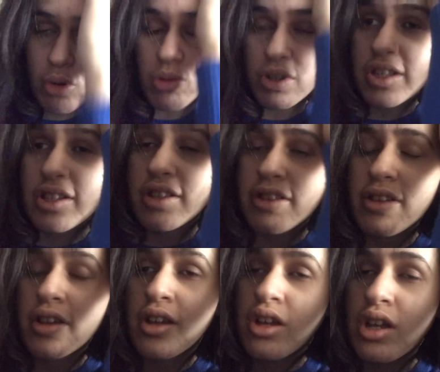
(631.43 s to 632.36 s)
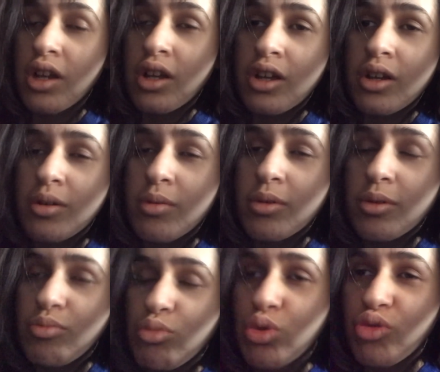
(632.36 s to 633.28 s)
odanın
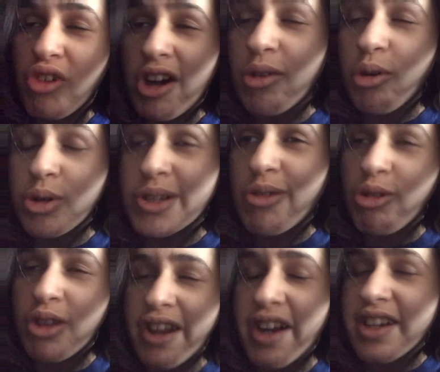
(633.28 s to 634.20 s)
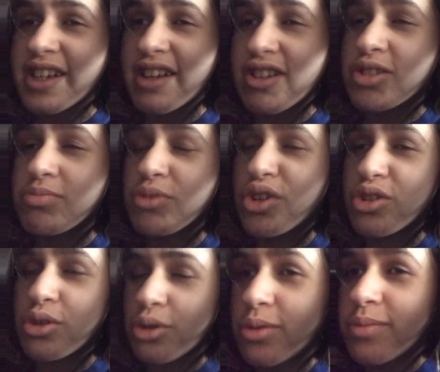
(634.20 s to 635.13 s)
mutfak oda olarak geçmiyor.